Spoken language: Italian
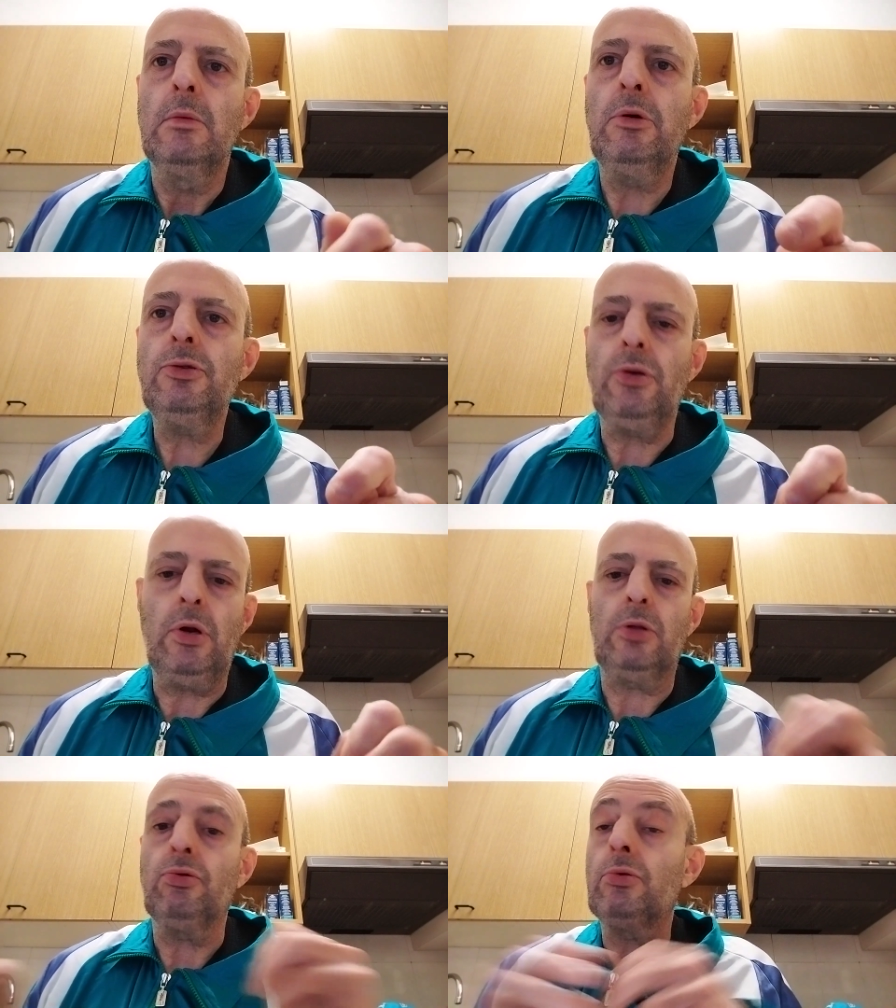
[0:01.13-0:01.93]

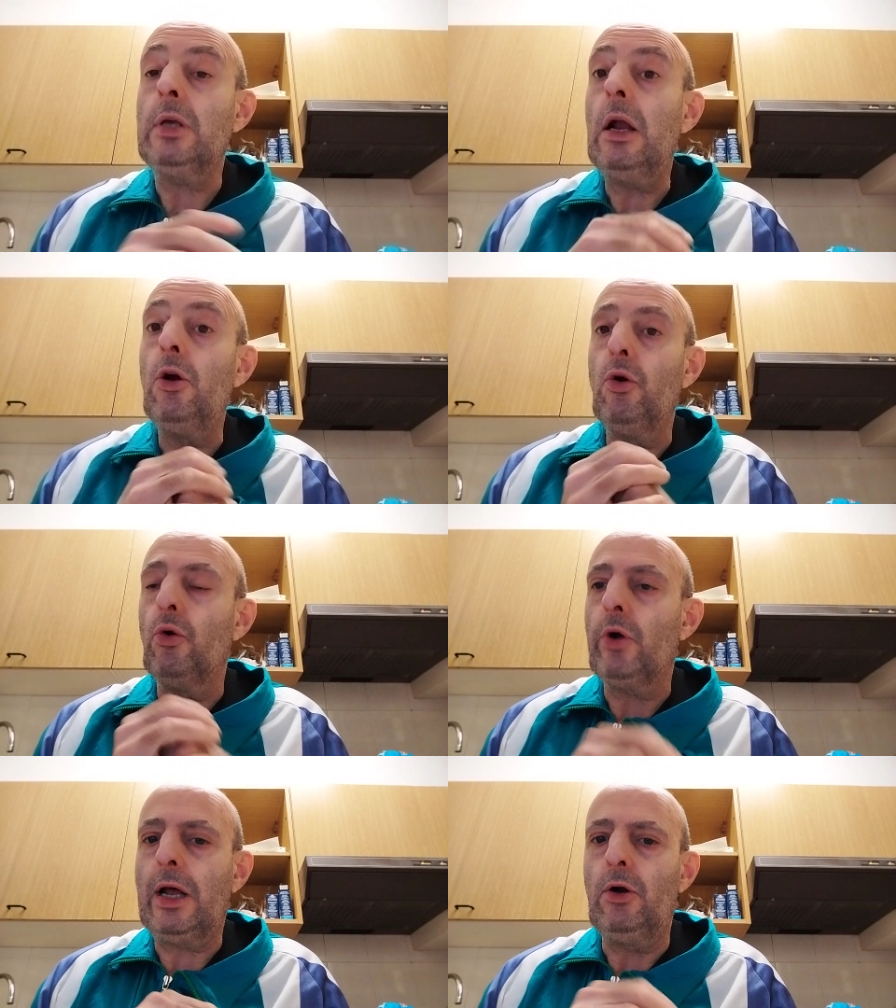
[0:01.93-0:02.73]
Buongiorno a tutti,
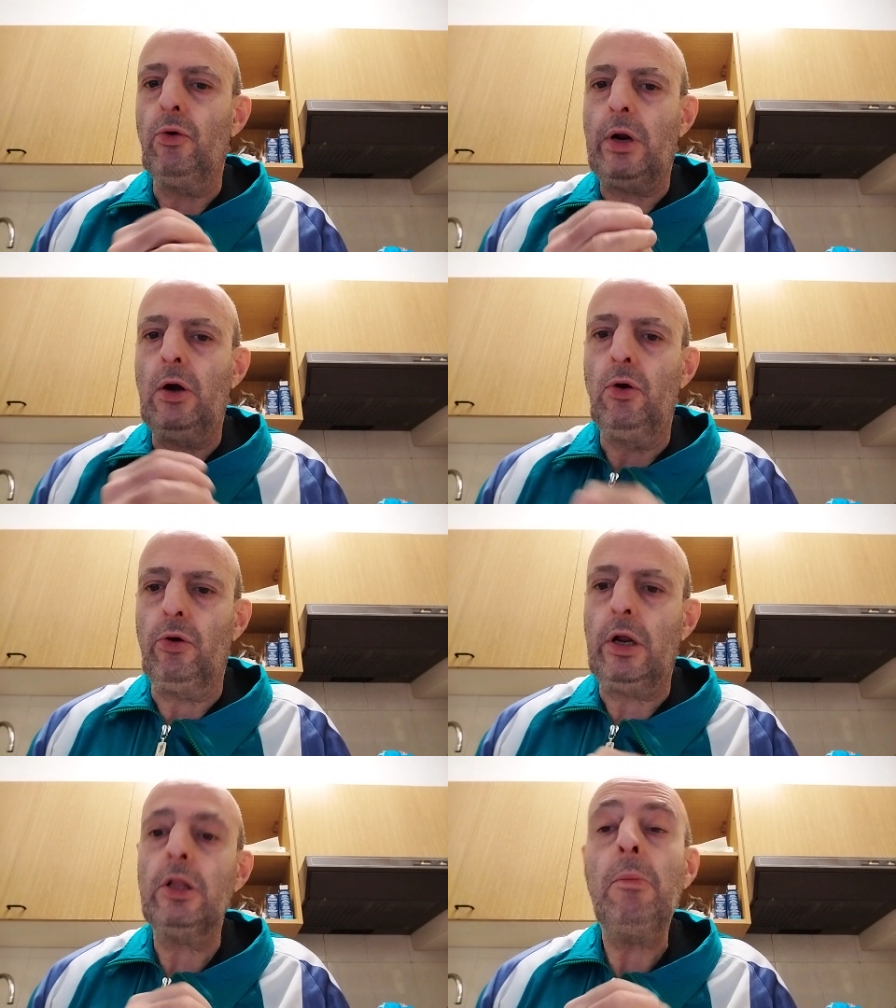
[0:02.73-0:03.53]
allora, allora,
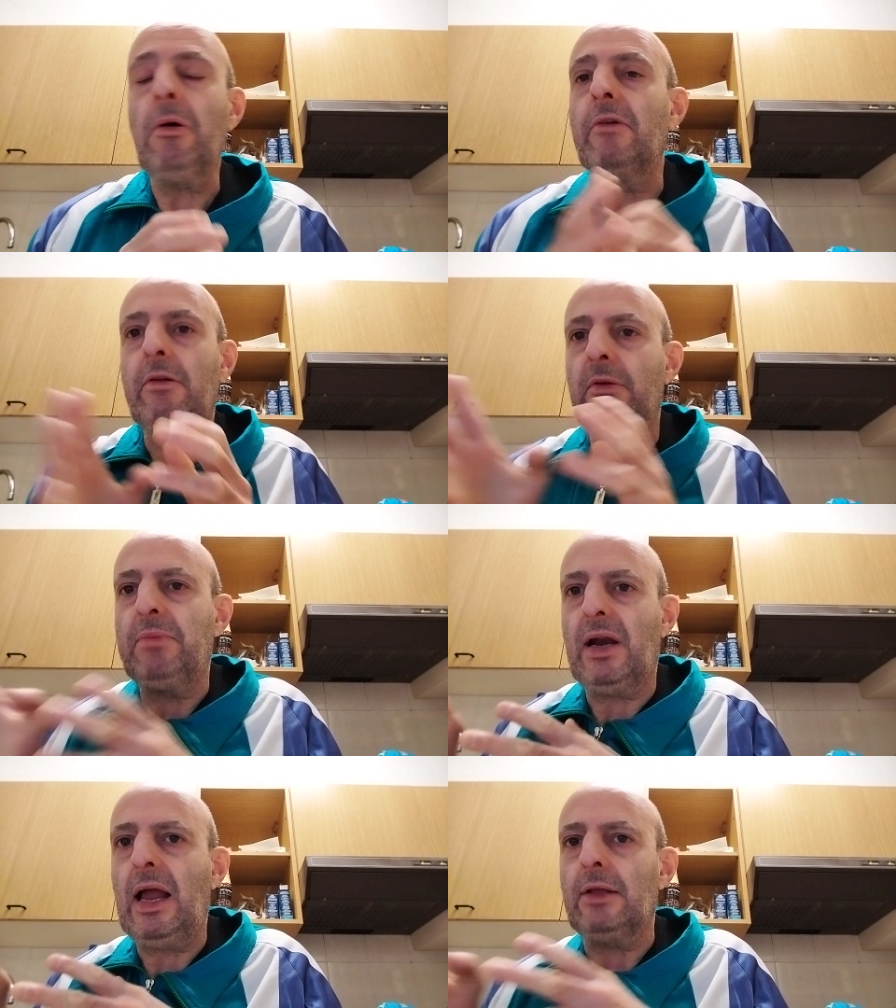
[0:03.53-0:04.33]
allora, dopo avervi
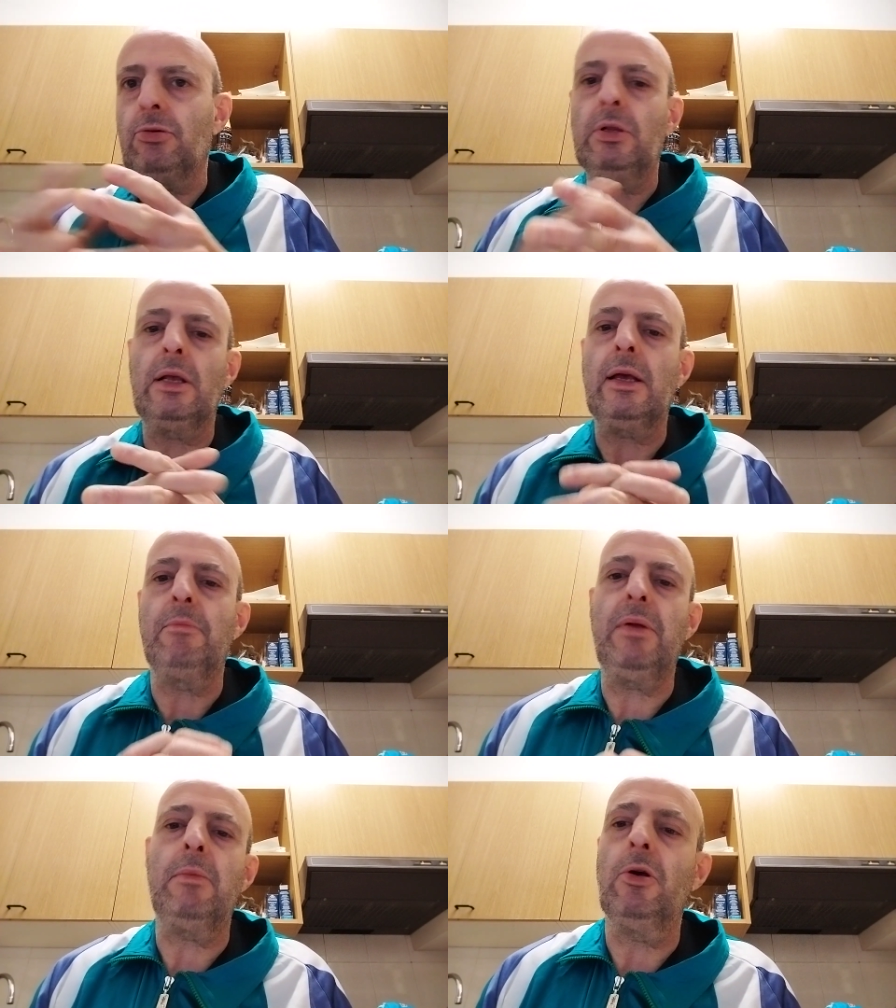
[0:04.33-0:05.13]
parlato del
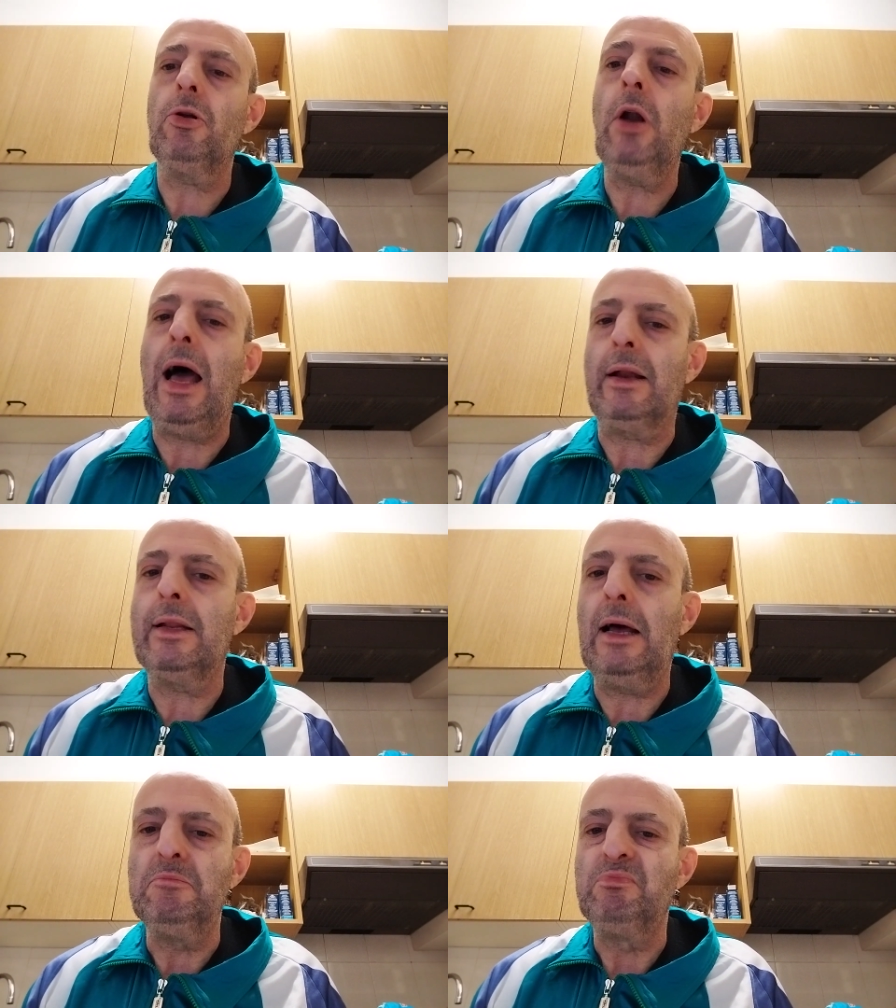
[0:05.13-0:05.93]
Gran Premio
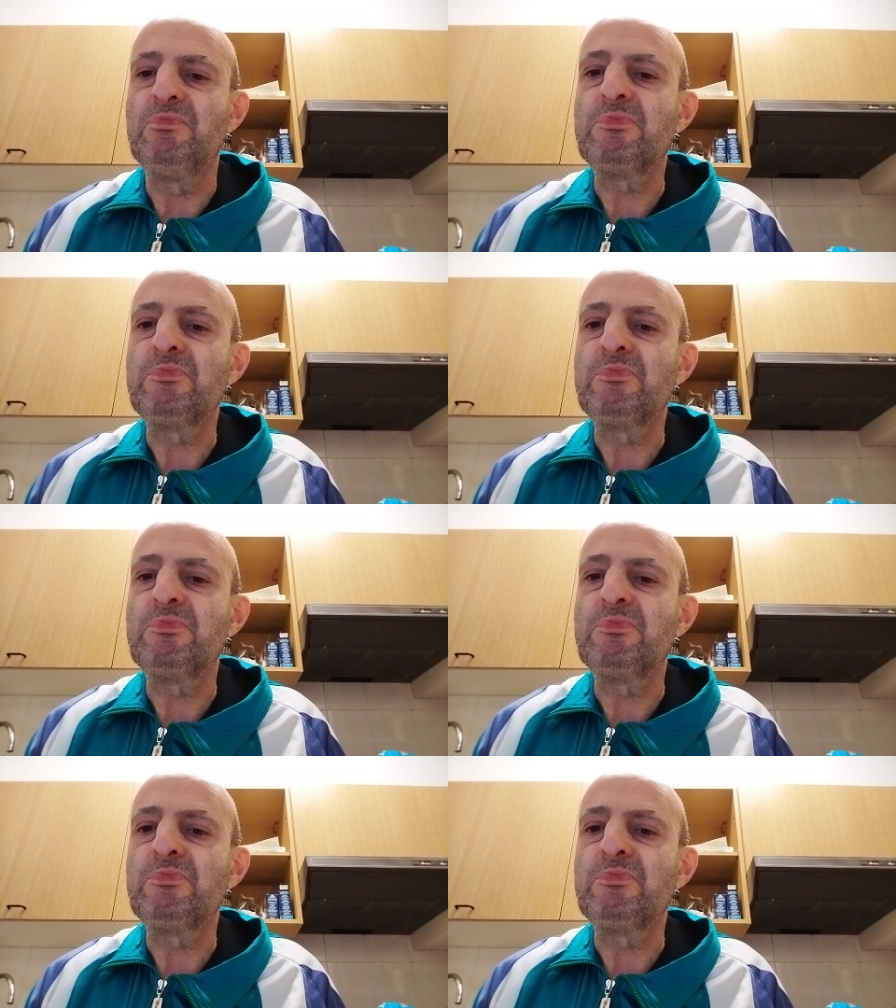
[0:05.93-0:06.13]
d'Olanda,